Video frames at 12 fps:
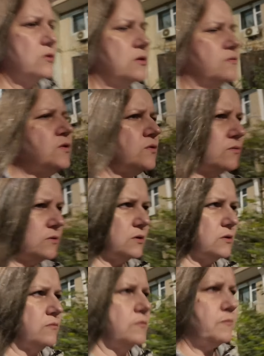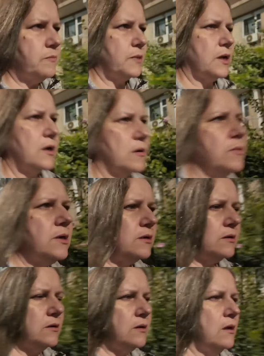Ну, это все, это
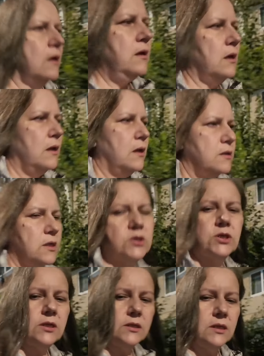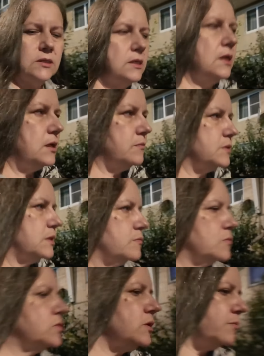прорабы начала недели, им
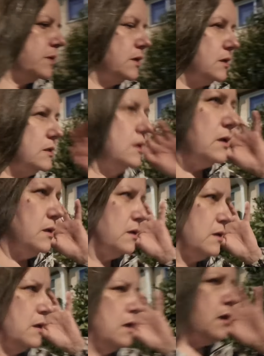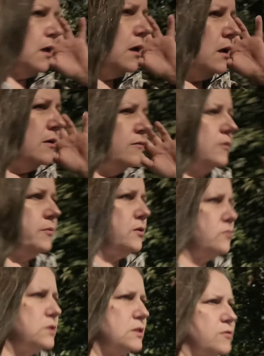всем нужны бригады.
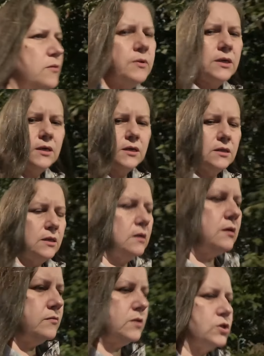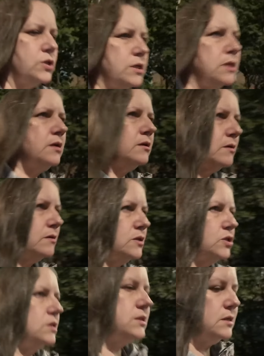Формируйте свои бригады в
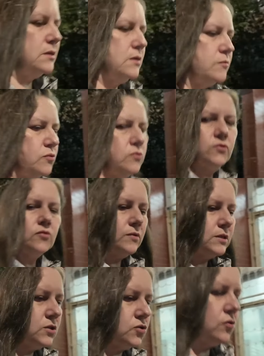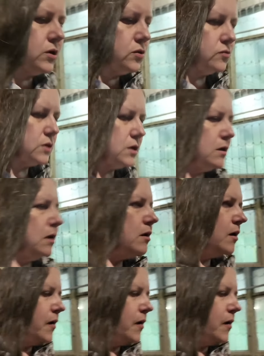течение жизни, и будут у вас штукатуры.